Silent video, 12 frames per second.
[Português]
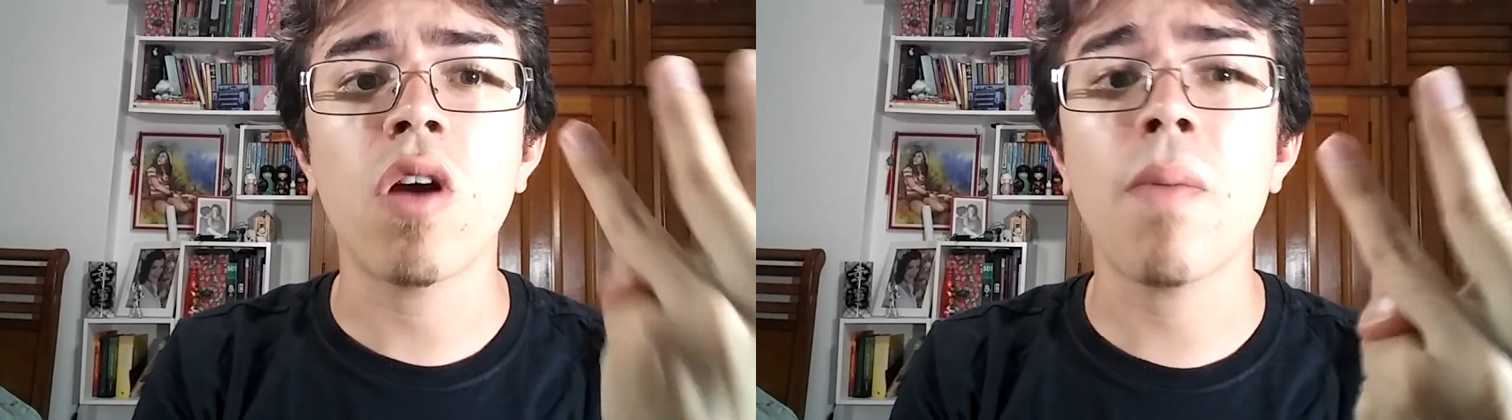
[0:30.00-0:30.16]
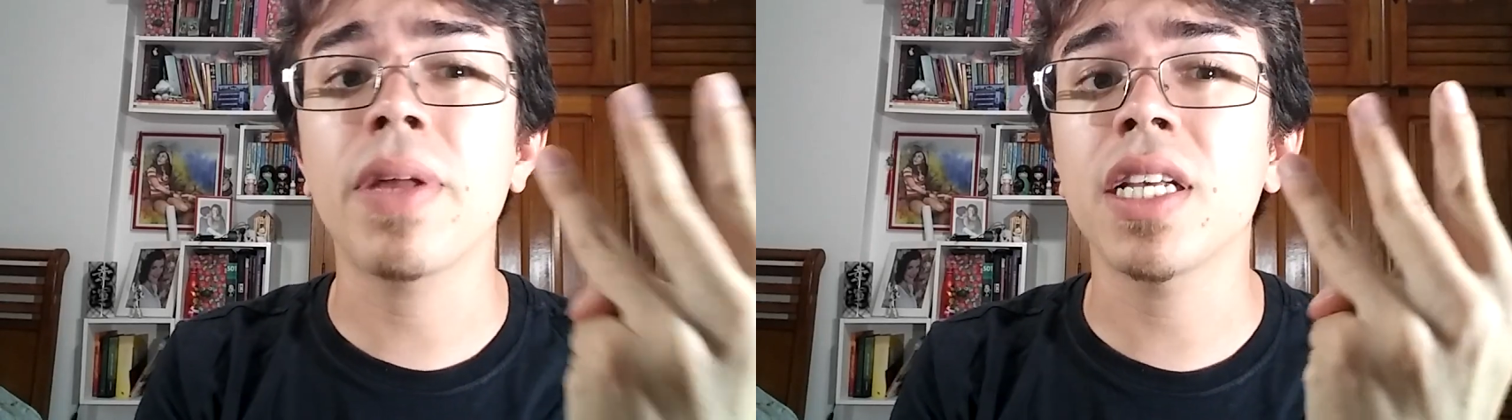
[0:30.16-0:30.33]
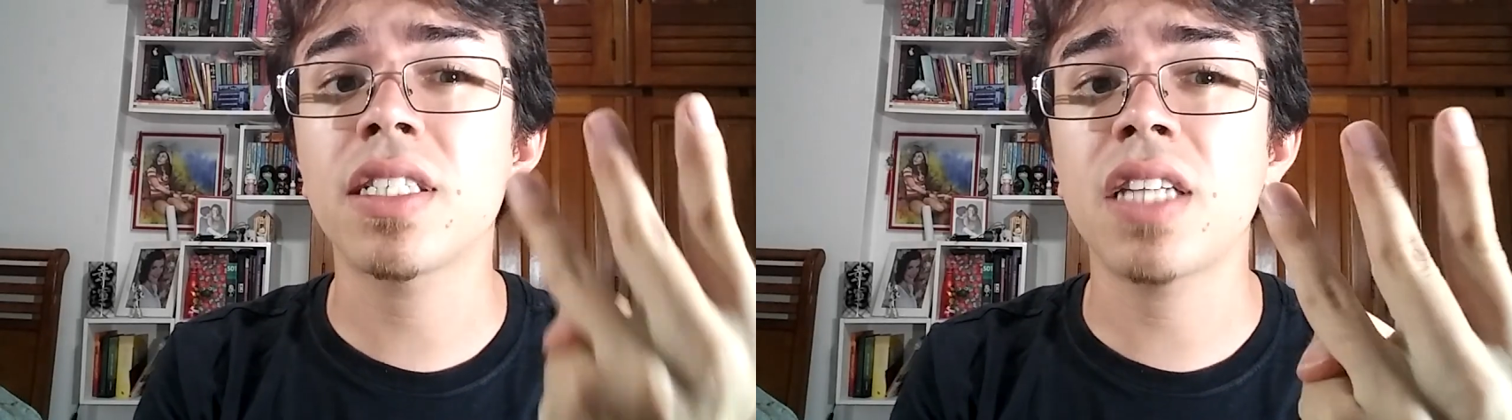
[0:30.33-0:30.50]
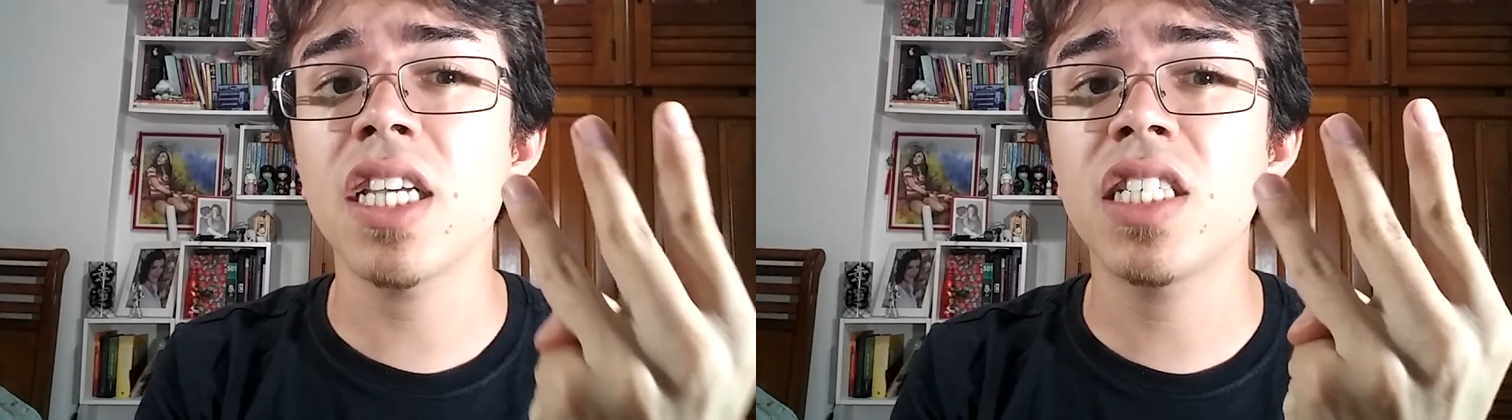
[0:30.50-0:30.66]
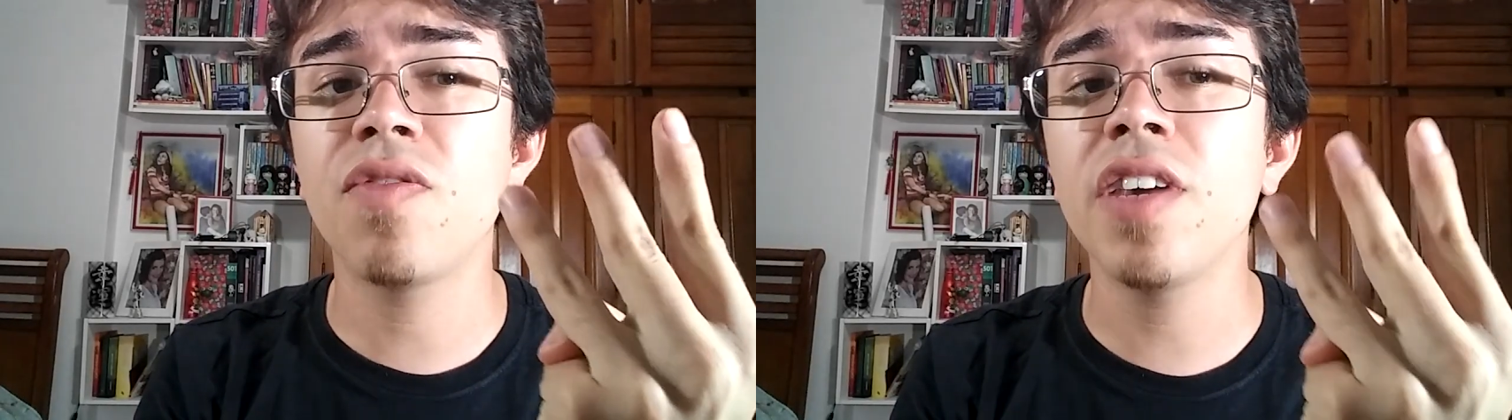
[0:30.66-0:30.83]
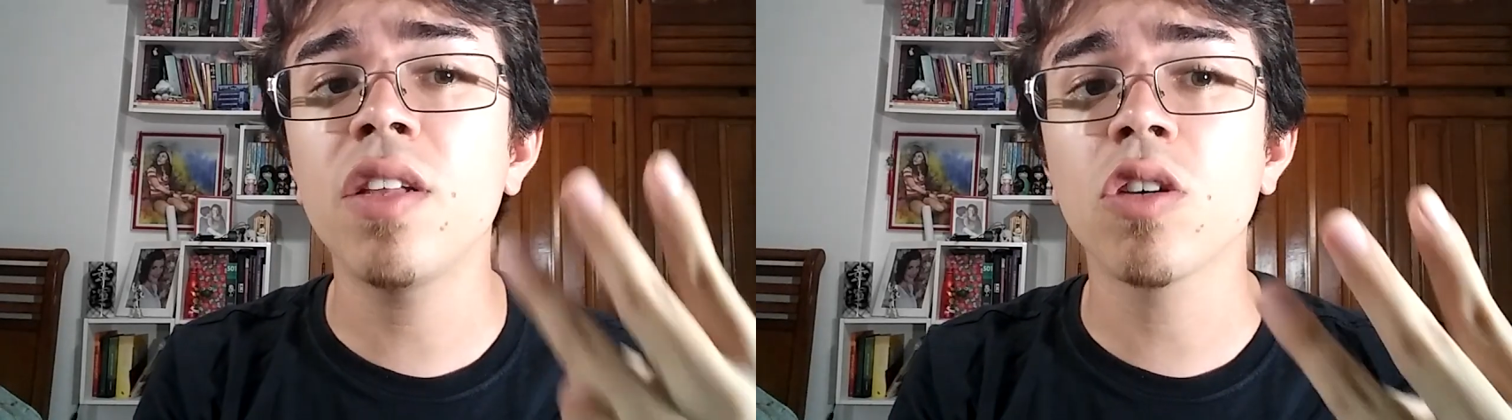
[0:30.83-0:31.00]
Foram apenas
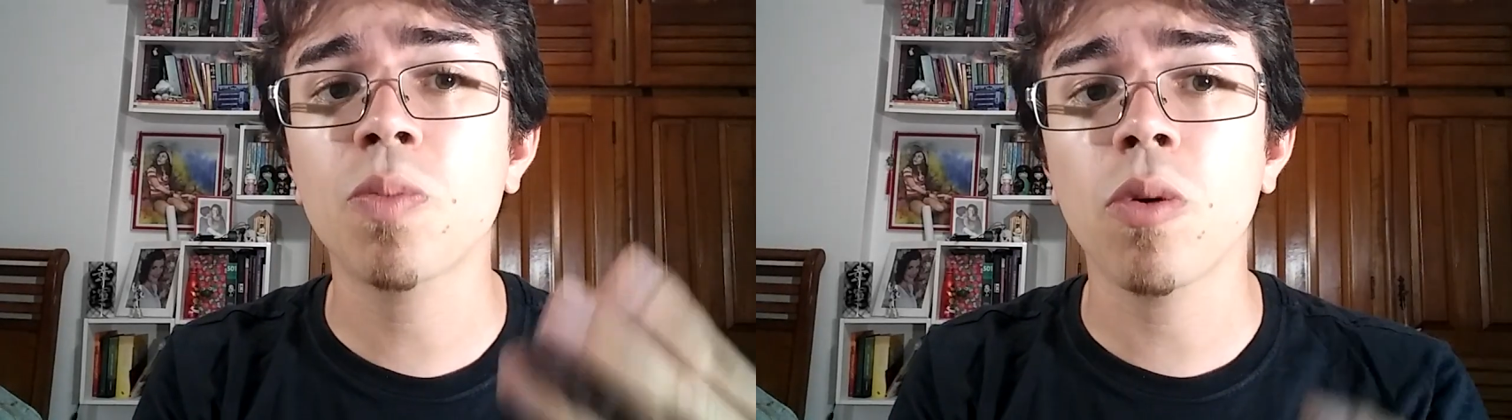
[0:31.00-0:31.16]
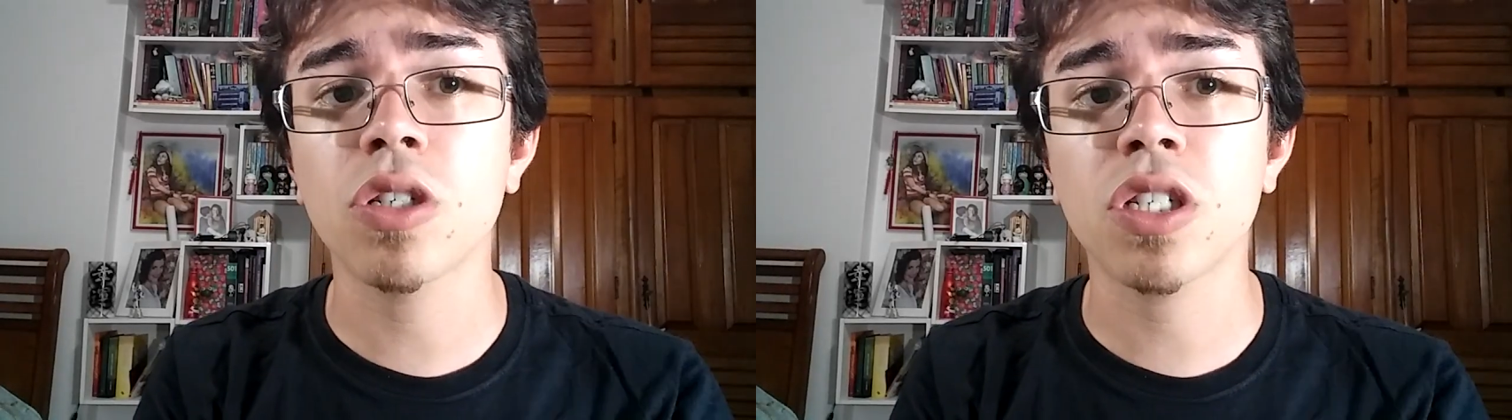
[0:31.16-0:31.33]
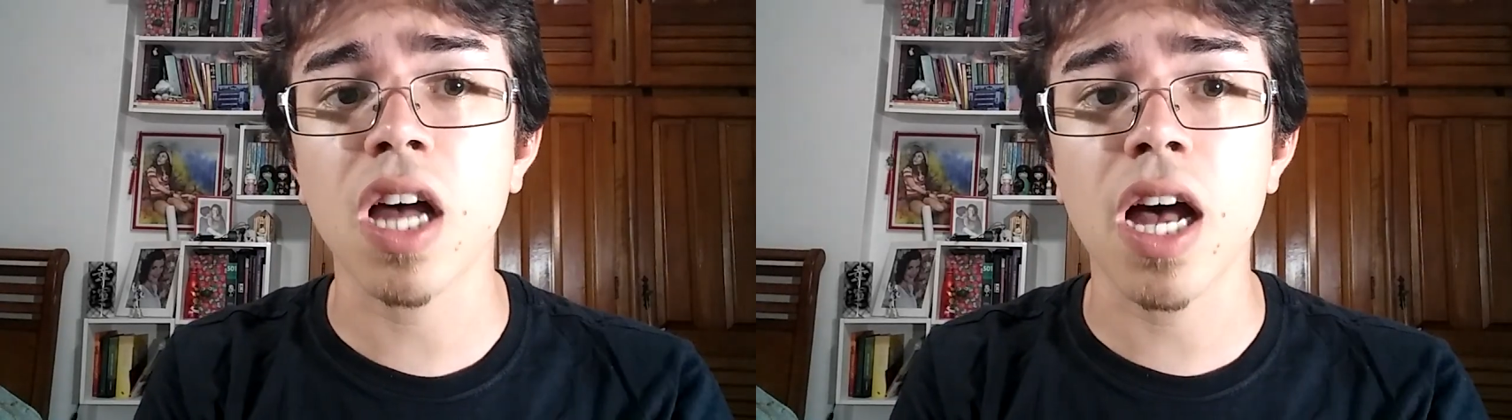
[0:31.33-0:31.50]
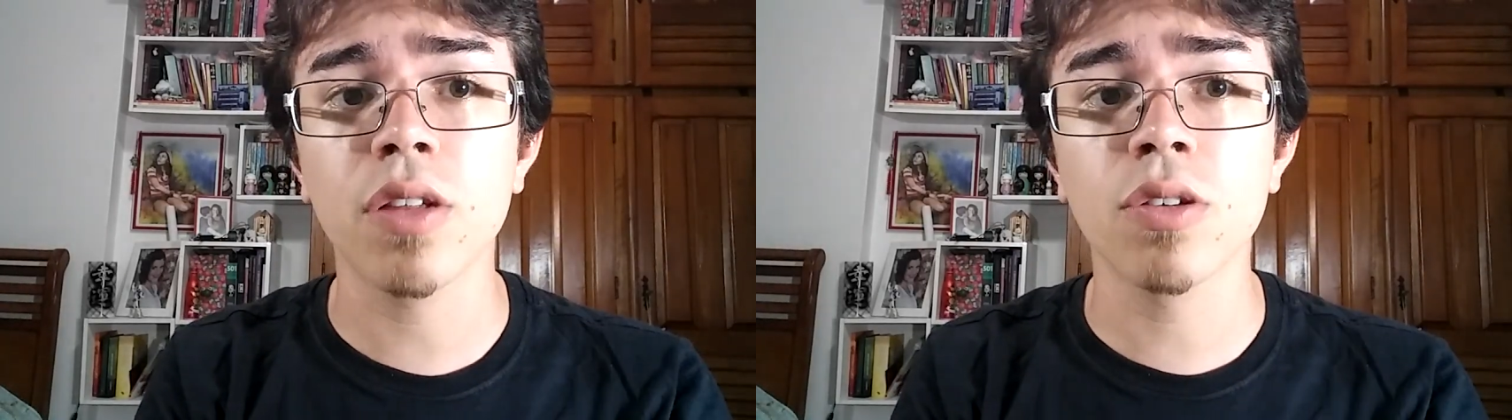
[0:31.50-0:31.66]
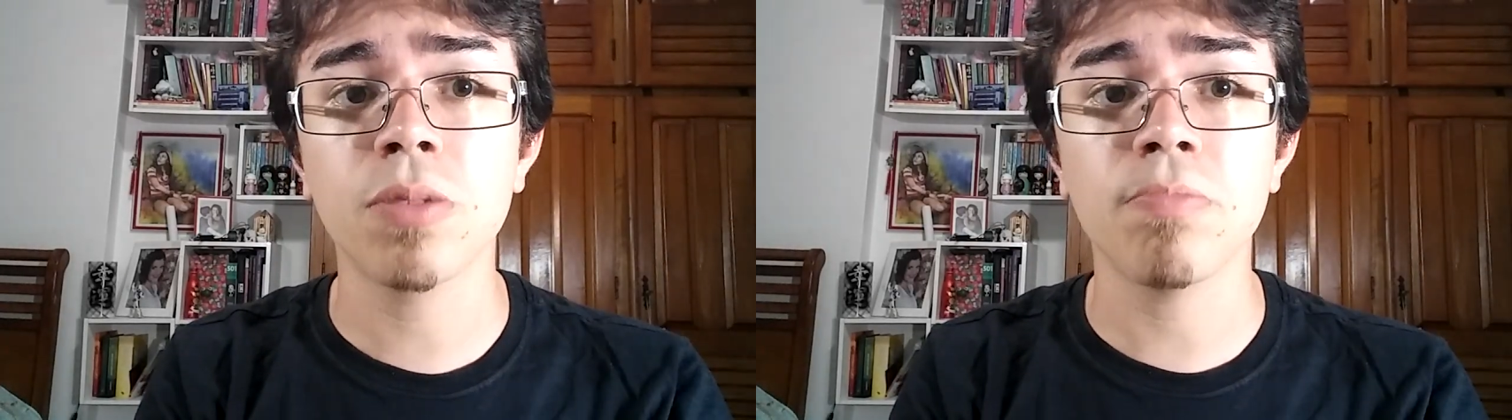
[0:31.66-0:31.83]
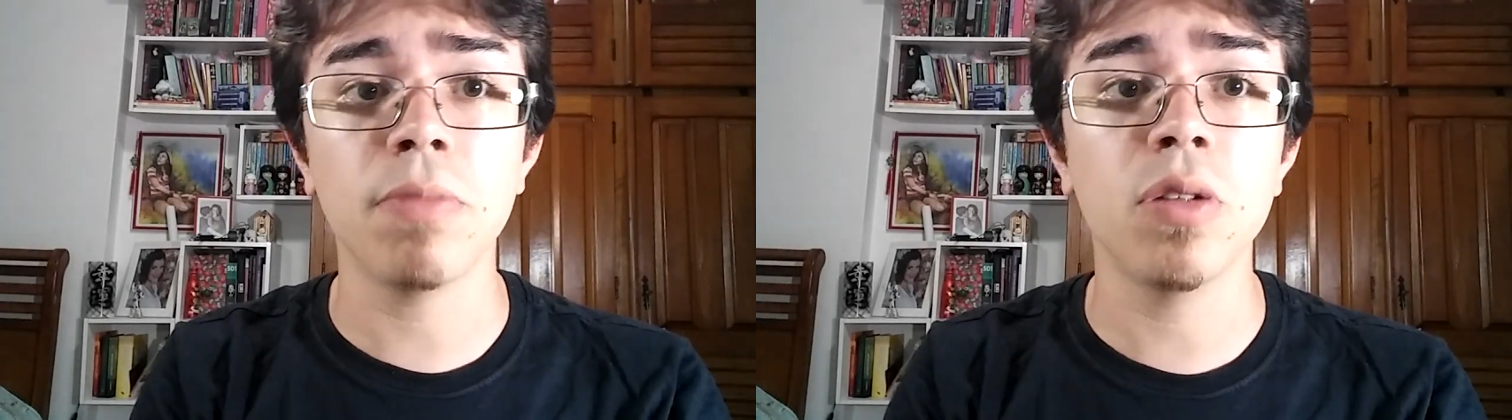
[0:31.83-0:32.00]
três vídeos
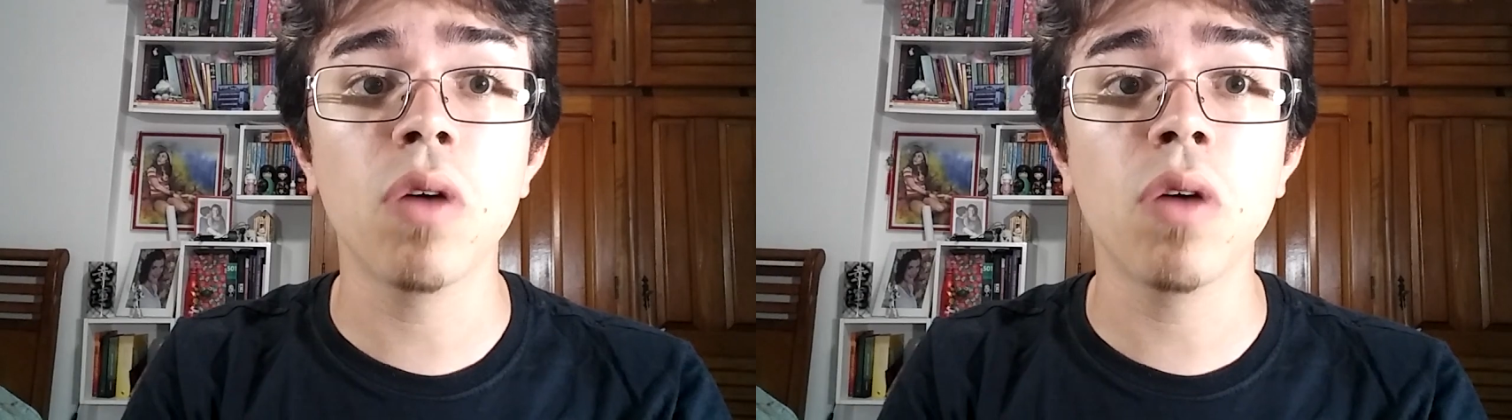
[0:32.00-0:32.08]
postados